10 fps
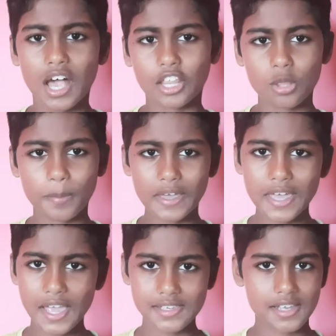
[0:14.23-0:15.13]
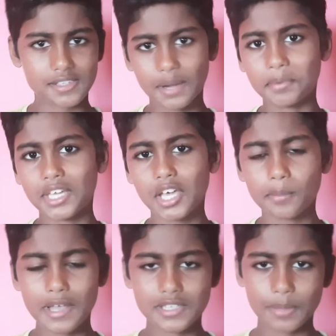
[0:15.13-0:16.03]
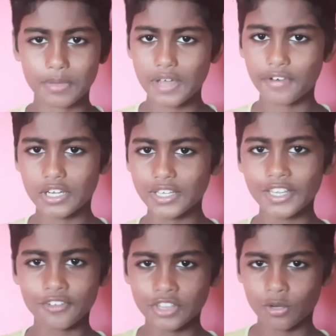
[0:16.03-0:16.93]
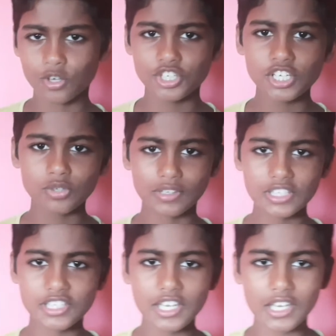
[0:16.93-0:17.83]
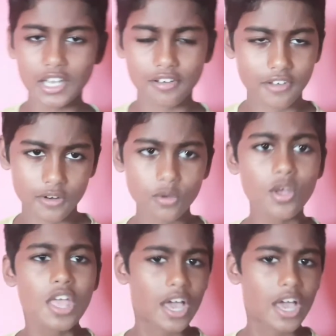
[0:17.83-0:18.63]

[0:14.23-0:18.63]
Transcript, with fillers: அது இப்போ ஐஏஎஸ் எக்ஸாம் டிஆர்பி எக்ஸாமுக்குலாம் வருது இது இந்த கொஷின்ஸ் வந்து ஜிகேவில் வரும்